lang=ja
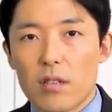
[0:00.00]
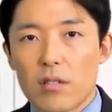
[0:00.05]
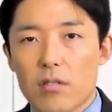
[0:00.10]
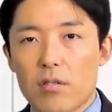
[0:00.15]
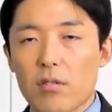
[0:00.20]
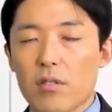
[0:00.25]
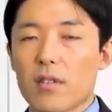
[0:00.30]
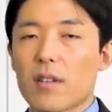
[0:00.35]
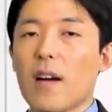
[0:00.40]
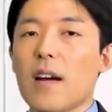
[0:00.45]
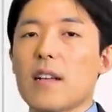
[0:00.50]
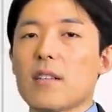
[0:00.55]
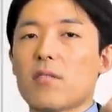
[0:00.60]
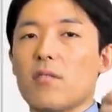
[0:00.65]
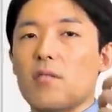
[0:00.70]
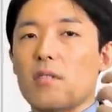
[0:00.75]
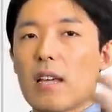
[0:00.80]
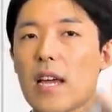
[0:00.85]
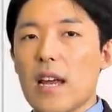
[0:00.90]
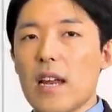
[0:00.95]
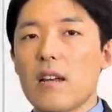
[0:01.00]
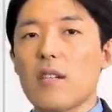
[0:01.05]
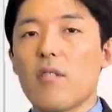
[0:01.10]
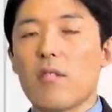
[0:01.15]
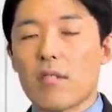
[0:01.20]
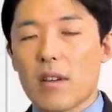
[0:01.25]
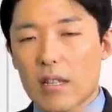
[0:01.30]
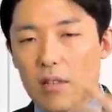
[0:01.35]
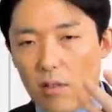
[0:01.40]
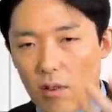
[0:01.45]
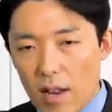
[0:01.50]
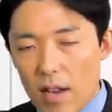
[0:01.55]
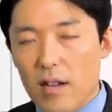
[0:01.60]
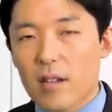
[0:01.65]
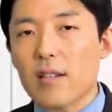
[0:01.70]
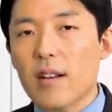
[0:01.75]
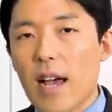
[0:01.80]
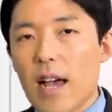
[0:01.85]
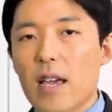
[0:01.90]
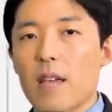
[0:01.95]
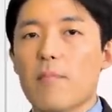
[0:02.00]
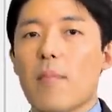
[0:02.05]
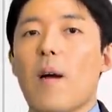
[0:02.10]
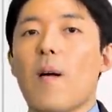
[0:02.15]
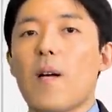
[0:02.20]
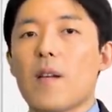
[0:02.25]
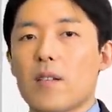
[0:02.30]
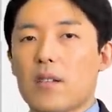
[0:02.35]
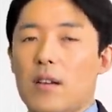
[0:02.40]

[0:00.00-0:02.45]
その代わりその言論がどれぐらい回